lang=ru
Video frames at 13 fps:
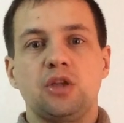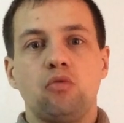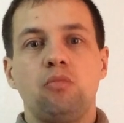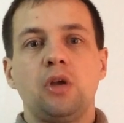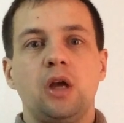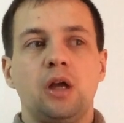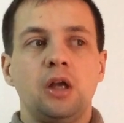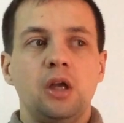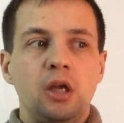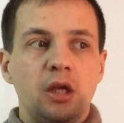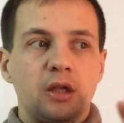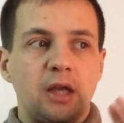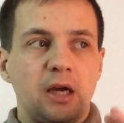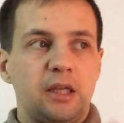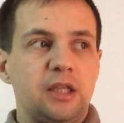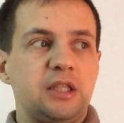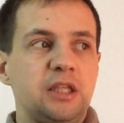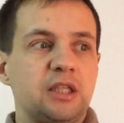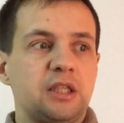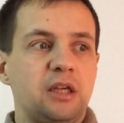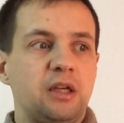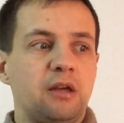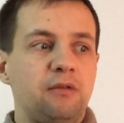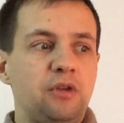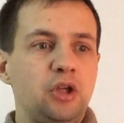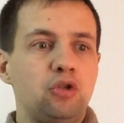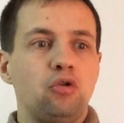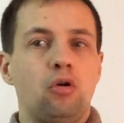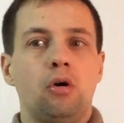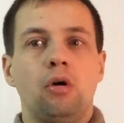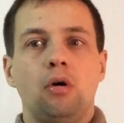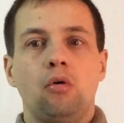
У меня так есть несколько видео,